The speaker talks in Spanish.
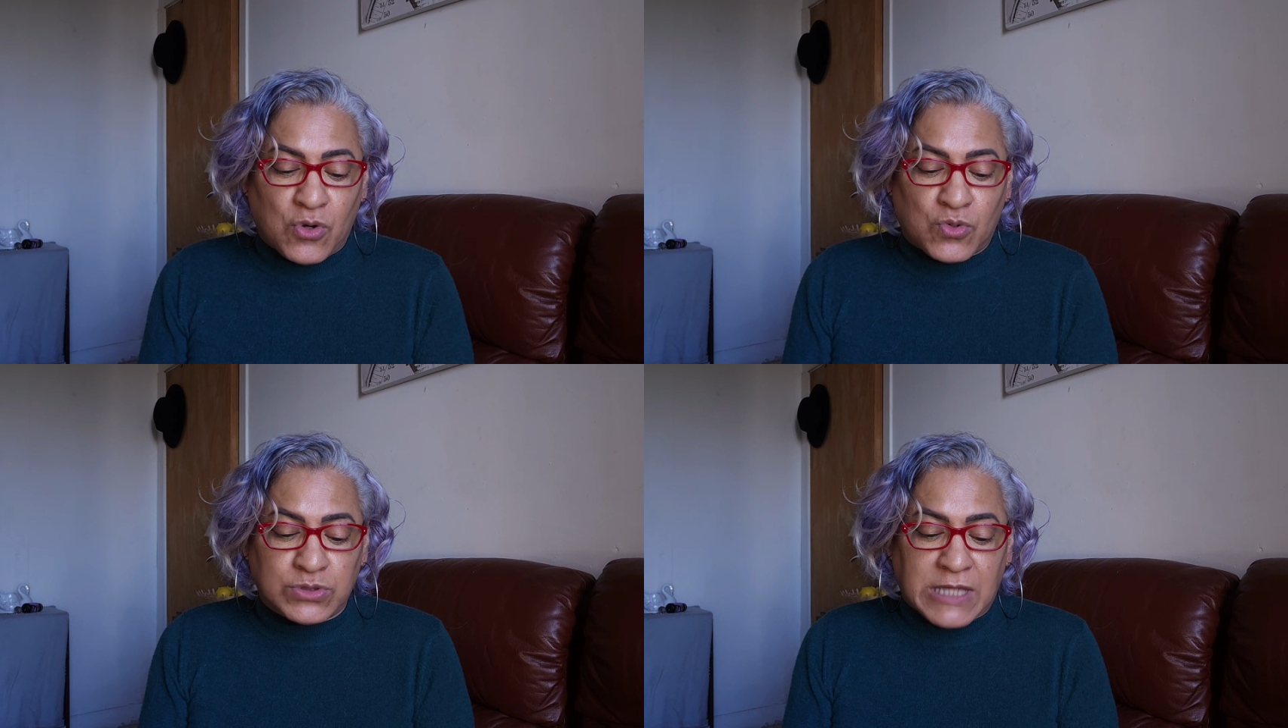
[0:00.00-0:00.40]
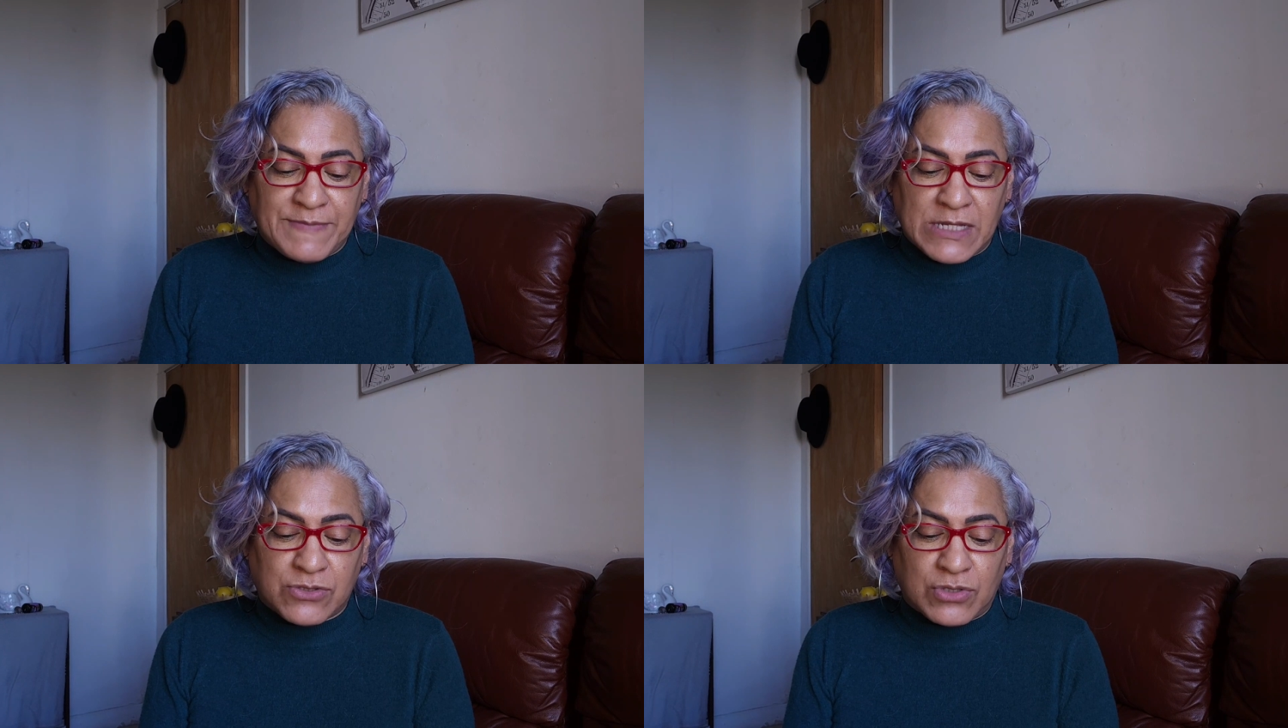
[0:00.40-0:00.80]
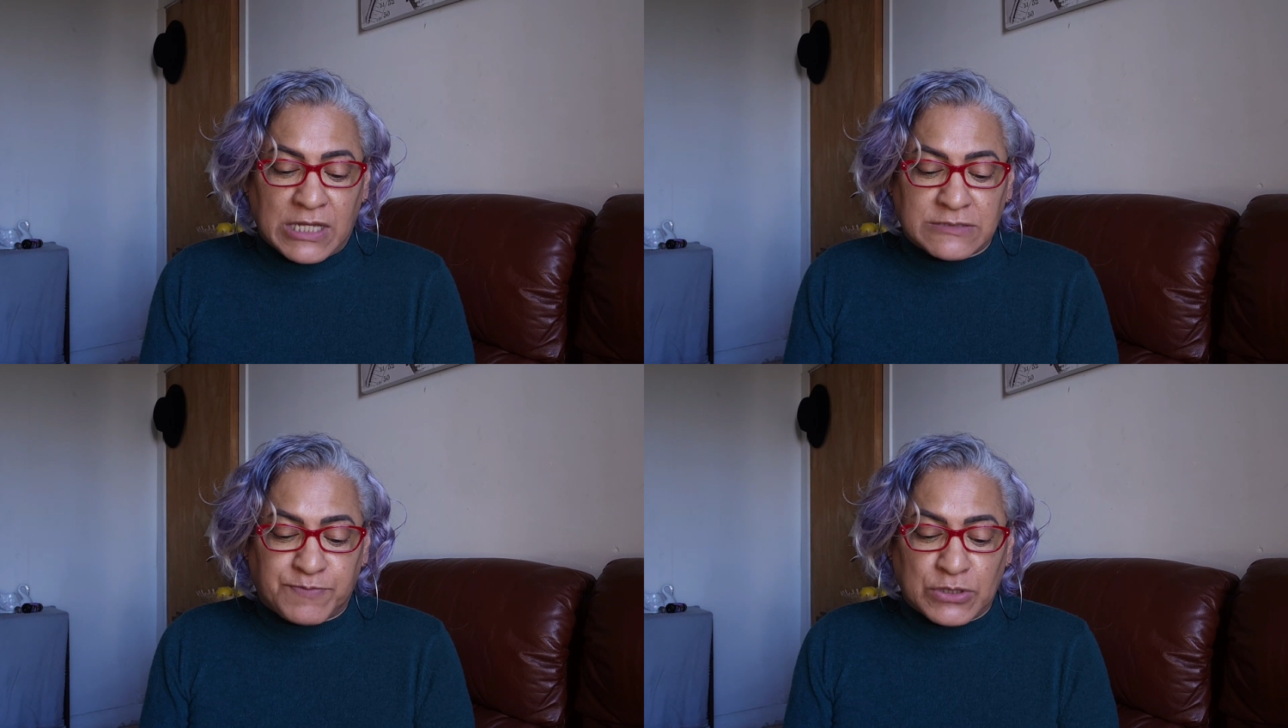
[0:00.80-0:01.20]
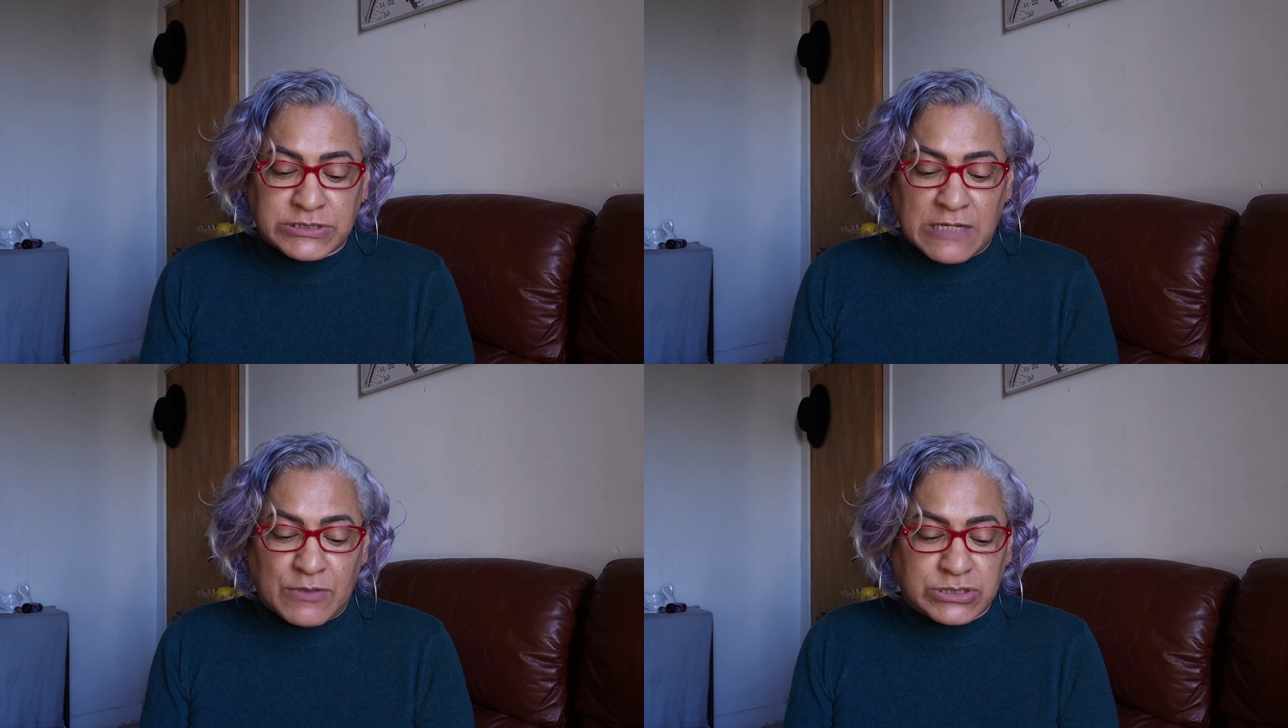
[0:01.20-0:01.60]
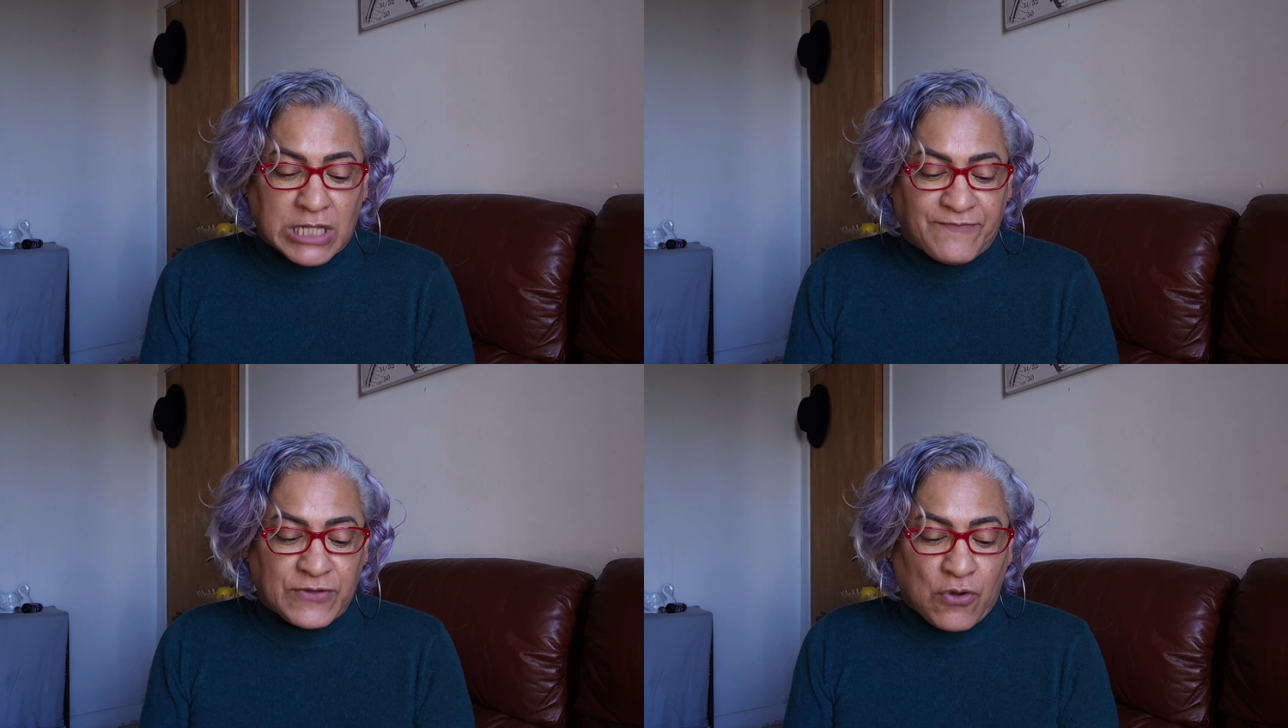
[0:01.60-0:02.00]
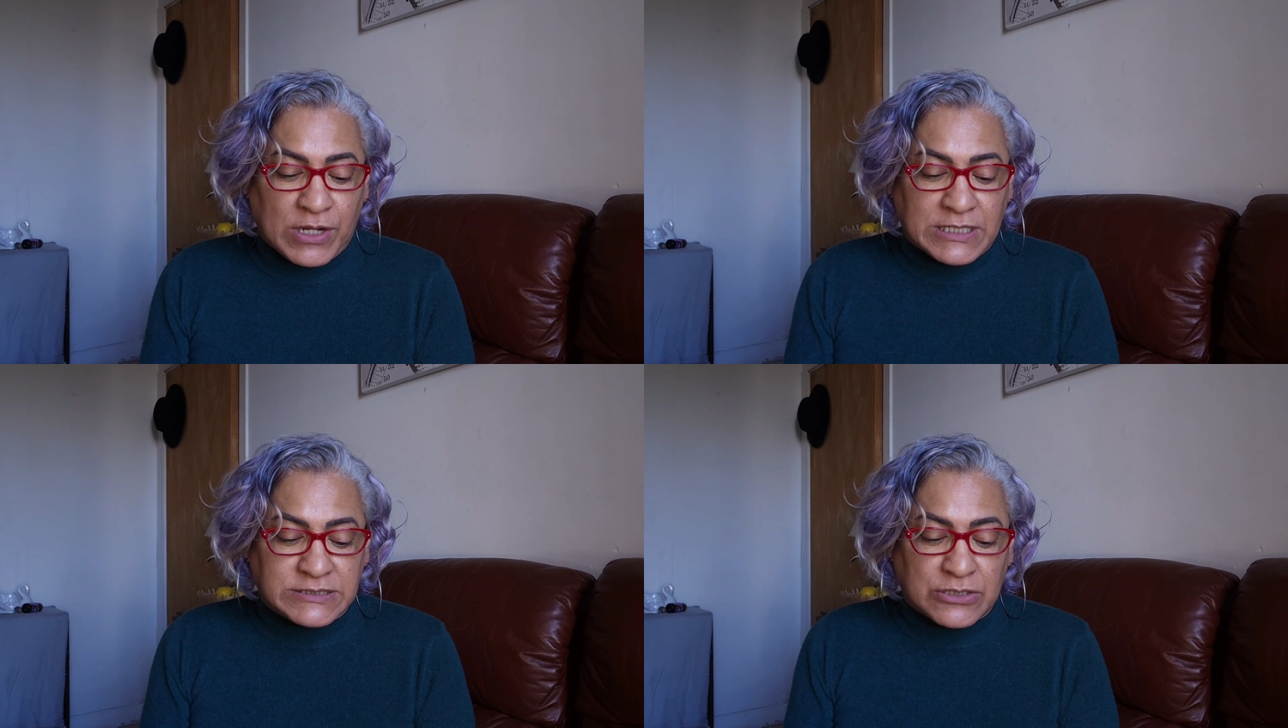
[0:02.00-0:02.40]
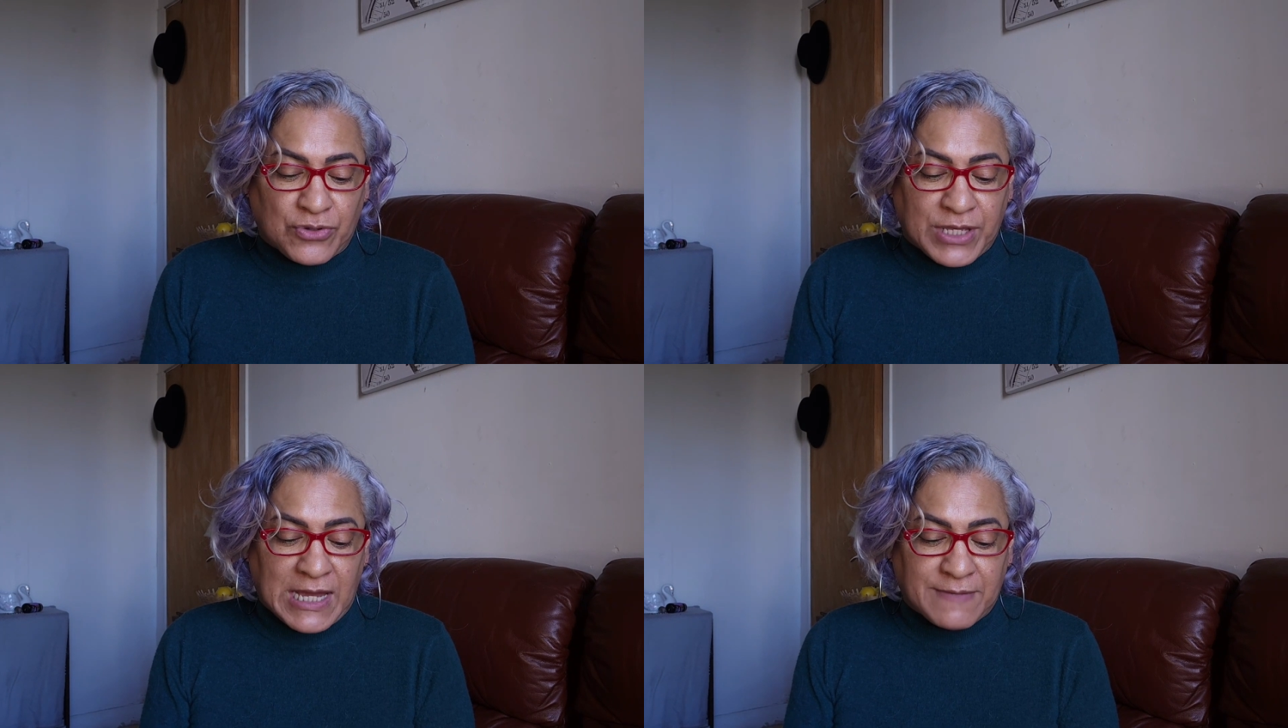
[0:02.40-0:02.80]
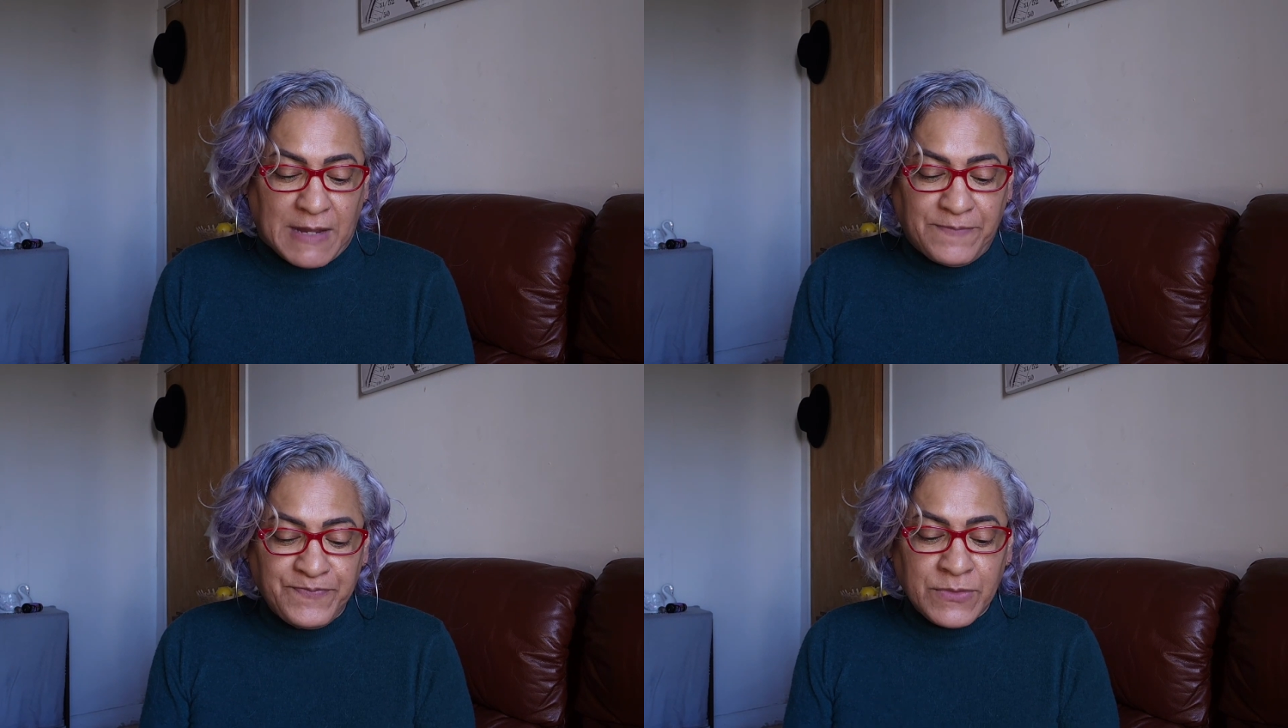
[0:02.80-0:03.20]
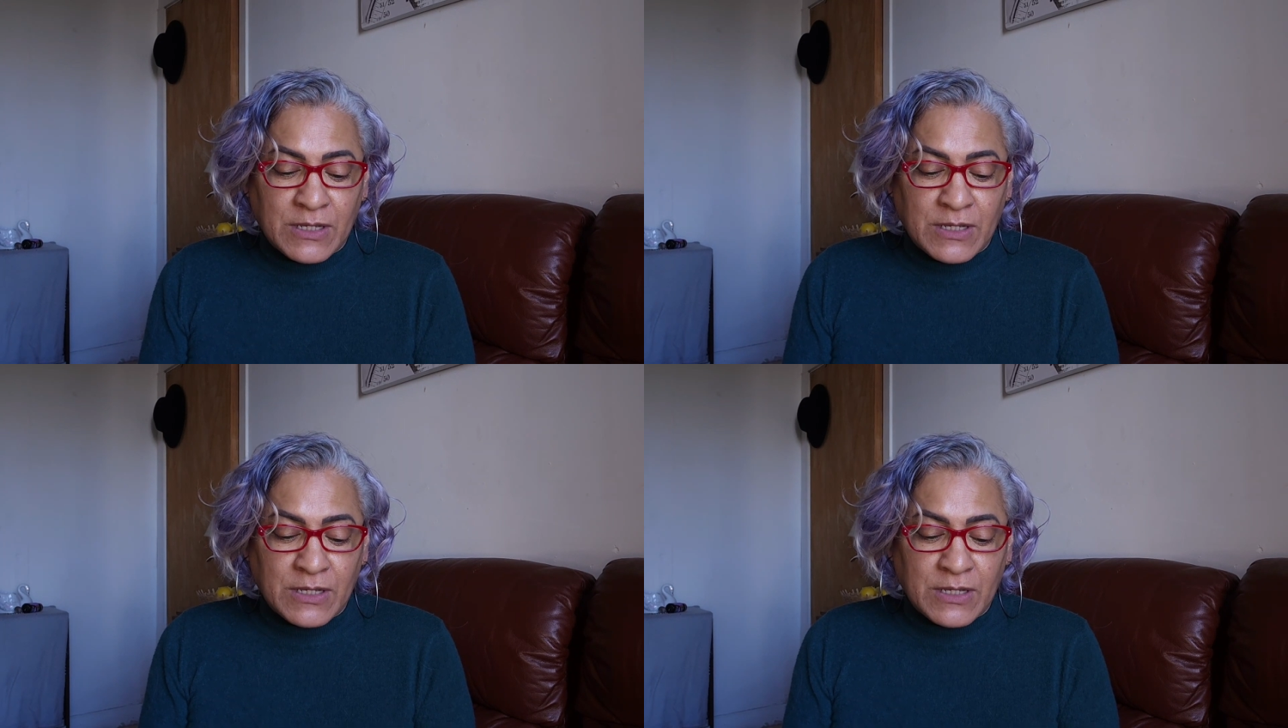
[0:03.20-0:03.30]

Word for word: ocultamiento de explosivos, tráfico ilícito de armas,